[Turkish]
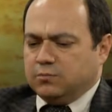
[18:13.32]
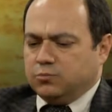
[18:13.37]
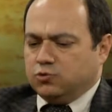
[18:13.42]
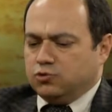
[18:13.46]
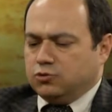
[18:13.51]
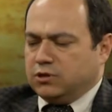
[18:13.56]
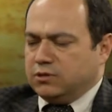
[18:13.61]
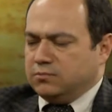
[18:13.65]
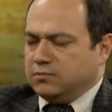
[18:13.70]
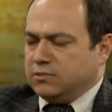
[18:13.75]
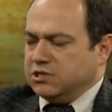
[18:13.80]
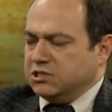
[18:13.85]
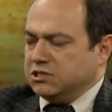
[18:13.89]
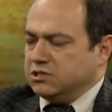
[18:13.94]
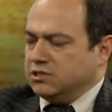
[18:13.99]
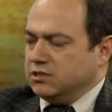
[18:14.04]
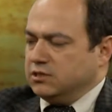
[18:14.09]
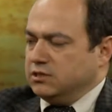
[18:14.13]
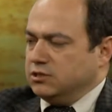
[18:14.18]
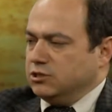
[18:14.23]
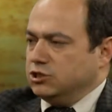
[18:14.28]
program
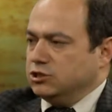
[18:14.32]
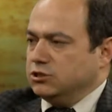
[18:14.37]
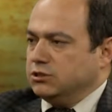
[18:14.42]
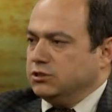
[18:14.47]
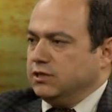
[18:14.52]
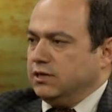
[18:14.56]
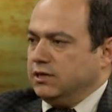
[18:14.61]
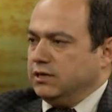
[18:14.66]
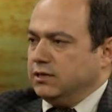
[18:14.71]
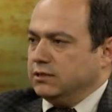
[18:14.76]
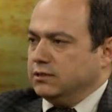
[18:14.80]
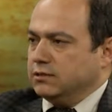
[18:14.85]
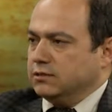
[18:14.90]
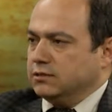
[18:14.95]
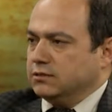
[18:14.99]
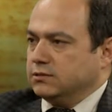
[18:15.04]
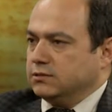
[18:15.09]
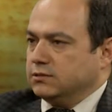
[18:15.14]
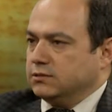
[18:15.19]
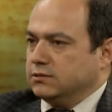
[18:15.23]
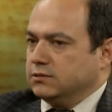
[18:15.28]
başlangıcında e,
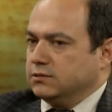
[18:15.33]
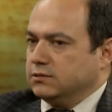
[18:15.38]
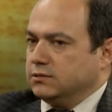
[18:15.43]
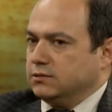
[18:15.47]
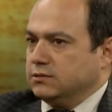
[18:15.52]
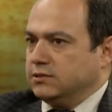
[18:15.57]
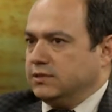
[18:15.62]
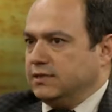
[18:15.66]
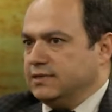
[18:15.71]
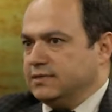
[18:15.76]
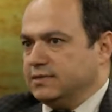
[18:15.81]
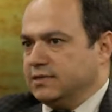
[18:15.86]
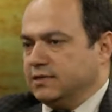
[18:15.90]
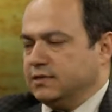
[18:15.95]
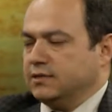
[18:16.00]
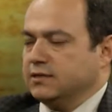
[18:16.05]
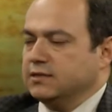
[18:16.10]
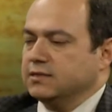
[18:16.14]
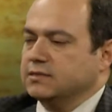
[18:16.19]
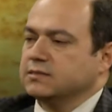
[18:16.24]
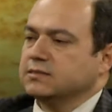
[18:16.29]
işte
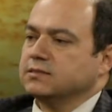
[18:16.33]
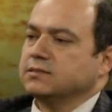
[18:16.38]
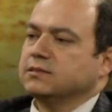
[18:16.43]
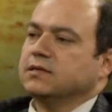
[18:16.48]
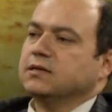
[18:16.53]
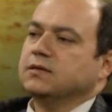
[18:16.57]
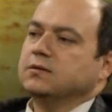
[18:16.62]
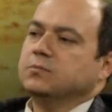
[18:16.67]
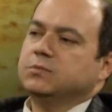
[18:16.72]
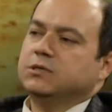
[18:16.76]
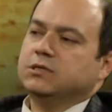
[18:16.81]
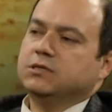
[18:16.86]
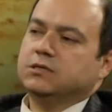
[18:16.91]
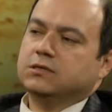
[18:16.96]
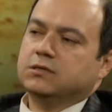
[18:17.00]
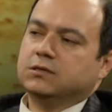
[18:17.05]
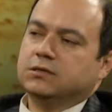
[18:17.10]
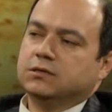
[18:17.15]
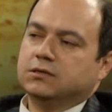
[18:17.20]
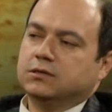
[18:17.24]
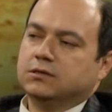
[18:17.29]
insanlar arasında
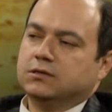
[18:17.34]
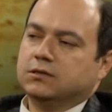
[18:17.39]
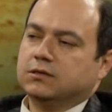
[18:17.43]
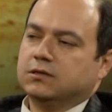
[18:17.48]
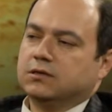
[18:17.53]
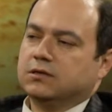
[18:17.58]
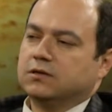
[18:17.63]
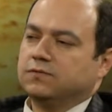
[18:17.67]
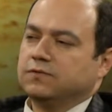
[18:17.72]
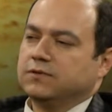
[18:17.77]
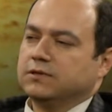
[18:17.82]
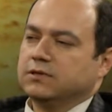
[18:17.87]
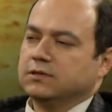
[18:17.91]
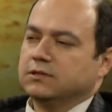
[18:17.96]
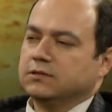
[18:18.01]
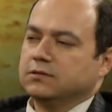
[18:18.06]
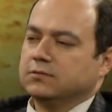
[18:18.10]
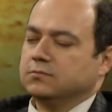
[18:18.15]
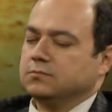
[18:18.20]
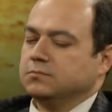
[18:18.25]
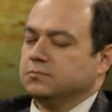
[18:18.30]
bir e, kafa
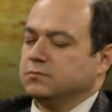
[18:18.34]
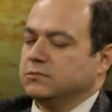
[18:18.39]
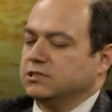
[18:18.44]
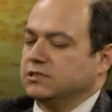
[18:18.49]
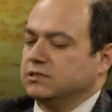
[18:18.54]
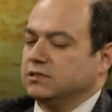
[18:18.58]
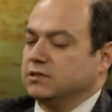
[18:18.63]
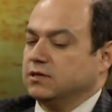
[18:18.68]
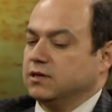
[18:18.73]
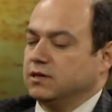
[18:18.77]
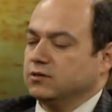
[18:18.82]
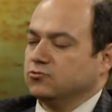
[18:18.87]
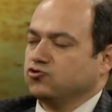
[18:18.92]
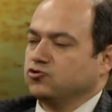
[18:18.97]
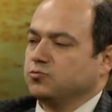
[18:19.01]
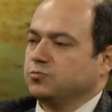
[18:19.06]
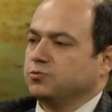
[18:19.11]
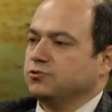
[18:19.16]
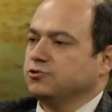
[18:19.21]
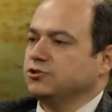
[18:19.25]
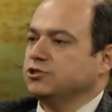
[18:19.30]
işte
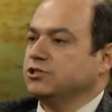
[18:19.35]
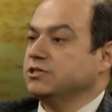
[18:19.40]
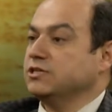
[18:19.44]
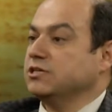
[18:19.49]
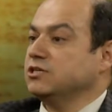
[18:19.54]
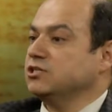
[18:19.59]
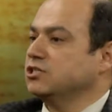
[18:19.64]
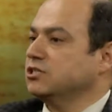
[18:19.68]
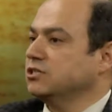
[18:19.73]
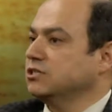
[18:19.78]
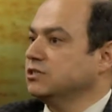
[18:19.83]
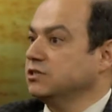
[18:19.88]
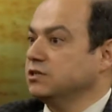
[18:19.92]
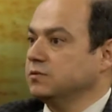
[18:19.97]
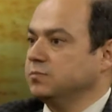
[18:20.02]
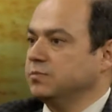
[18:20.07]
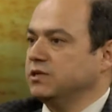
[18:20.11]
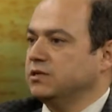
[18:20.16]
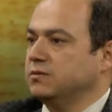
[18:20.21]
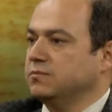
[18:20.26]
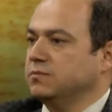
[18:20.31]
antropoloji deyince
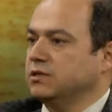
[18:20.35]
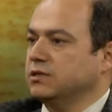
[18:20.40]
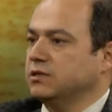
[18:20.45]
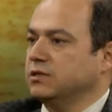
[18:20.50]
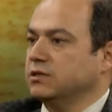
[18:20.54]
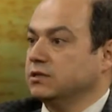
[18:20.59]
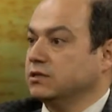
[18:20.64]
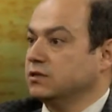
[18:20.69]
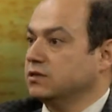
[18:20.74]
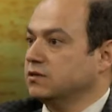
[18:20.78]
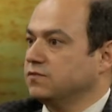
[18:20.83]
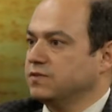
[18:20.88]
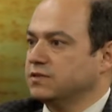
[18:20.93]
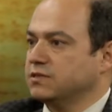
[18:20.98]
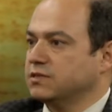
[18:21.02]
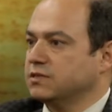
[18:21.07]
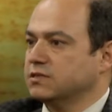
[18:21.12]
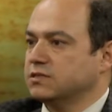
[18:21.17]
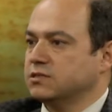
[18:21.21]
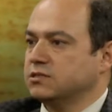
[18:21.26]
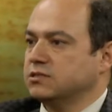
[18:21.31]
ırk bilimi ya da
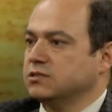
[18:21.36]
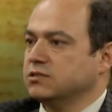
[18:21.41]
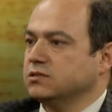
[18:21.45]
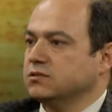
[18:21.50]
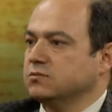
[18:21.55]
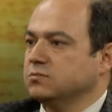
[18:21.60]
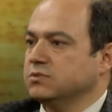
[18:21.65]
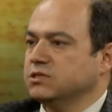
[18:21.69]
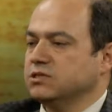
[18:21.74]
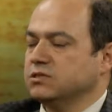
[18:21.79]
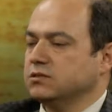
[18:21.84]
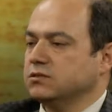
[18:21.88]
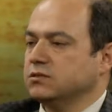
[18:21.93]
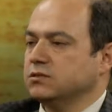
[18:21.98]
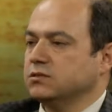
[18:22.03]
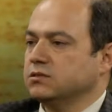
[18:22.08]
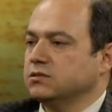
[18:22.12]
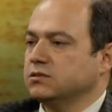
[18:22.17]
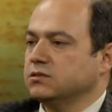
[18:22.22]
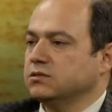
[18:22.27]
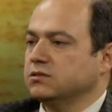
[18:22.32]
kafatasçı bir
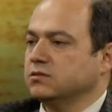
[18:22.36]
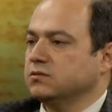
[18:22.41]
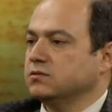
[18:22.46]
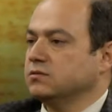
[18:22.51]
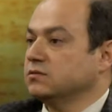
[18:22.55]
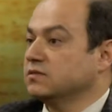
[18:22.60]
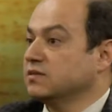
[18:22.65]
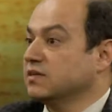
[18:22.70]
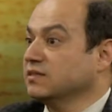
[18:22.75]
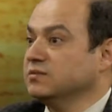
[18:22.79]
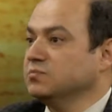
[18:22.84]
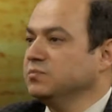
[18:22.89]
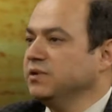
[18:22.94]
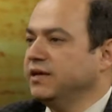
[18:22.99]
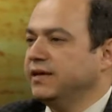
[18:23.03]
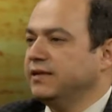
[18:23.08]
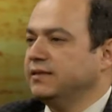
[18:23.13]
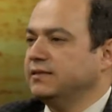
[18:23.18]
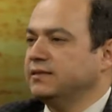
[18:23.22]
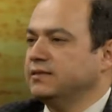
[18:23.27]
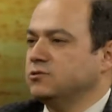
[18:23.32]
e, tanım
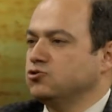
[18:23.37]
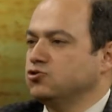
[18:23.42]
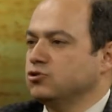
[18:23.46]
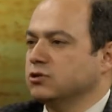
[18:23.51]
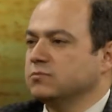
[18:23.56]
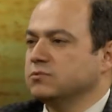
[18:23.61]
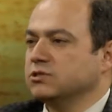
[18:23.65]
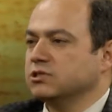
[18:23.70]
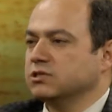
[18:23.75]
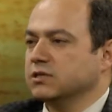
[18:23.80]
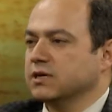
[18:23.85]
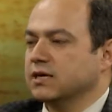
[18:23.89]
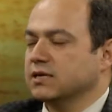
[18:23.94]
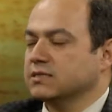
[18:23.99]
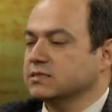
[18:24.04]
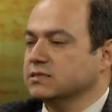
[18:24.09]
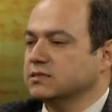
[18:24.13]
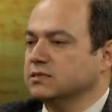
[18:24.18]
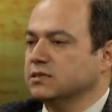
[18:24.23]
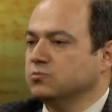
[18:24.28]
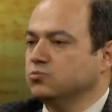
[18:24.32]
geldiğini söylemiştik.
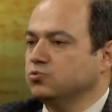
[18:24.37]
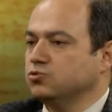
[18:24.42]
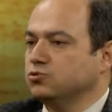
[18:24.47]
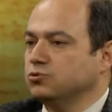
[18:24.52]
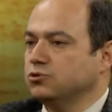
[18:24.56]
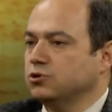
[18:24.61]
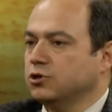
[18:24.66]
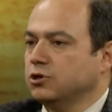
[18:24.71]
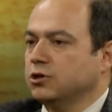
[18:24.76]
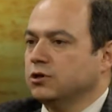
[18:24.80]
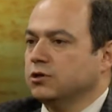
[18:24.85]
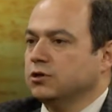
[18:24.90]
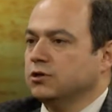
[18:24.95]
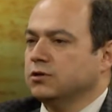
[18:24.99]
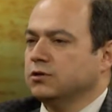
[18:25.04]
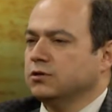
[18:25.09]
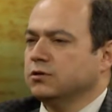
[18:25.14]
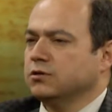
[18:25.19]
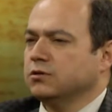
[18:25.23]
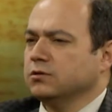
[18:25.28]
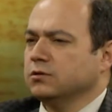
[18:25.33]
Aslında bu e,
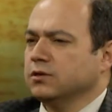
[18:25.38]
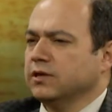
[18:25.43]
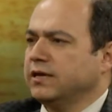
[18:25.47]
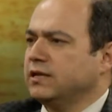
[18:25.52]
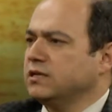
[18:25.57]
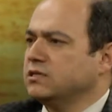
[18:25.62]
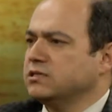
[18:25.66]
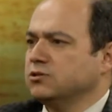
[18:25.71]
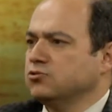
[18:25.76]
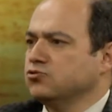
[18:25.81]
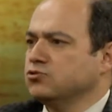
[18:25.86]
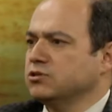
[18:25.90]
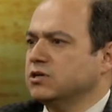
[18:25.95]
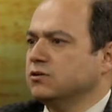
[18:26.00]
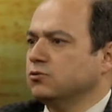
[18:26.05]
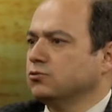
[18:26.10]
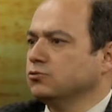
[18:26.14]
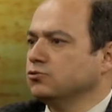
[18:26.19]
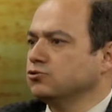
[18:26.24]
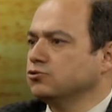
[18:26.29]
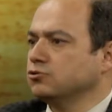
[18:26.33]
gelişi güzel
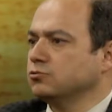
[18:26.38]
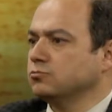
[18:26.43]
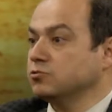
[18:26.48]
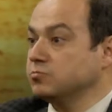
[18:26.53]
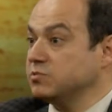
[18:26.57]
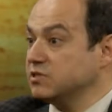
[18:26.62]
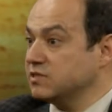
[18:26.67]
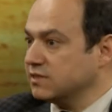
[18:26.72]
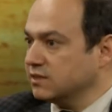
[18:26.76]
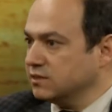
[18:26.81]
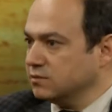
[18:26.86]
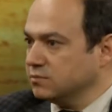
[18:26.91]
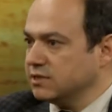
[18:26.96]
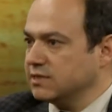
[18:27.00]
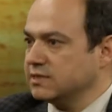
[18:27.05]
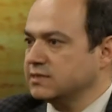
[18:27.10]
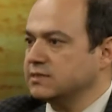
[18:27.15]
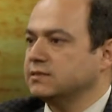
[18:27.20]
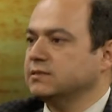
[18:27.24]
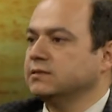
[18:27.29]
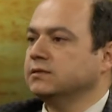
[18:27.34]
oluşturulmuş bir tanım
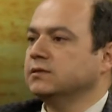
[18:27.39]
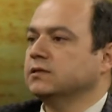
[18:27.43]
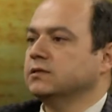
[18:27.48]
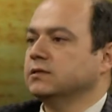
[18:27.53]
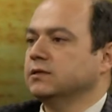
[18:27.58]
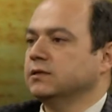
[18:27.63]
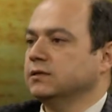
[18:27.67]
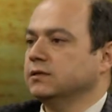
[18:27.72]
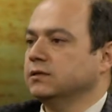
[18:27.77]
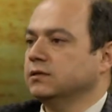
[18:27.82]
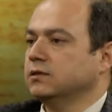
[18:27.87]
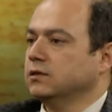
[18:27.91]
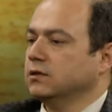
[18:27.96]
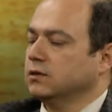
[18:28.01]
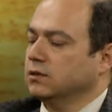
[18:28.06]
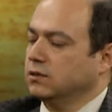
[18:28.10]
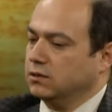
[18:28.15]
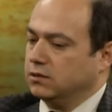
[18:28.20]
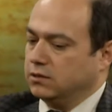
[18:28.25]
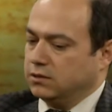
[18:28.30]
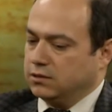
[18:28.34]
kesinlikle değil.
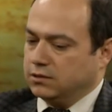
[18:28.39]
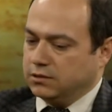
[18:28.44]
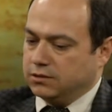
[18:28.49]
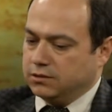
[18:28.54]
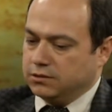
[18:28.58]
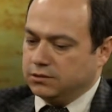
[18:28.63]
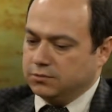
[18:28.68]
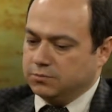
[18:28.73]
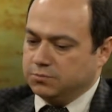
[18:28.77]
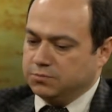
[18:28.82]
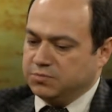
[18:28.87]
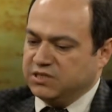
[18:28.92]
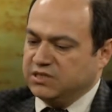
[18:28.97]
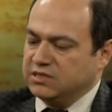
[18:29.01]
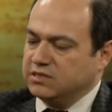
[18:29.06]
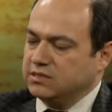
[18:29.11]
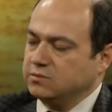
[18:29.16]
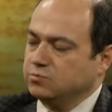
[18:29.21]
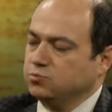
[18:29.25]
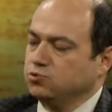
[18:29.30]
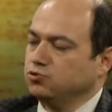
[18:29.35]
E,
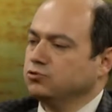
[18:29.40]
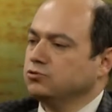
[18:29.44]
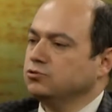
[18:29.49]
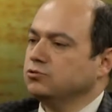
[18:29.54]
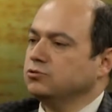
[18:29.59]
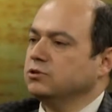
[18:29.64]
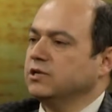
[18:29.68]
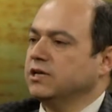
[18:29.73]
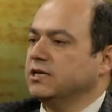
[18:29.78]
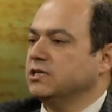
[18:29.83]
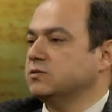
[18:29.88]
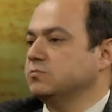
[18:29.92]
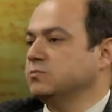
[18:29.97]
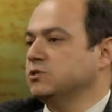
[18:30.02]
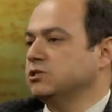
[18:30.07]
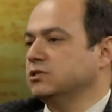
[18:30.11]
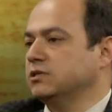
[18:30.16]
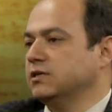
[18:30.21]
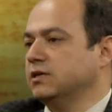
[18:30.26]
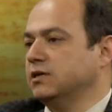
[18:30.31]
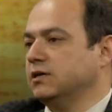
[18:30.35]
biz bunun
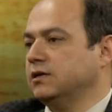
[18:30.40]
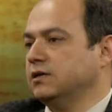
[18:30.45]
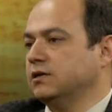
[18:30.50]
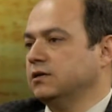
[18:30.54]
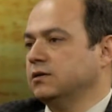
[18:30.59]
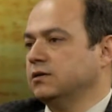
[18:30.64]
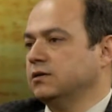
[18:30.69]
geçmişte e,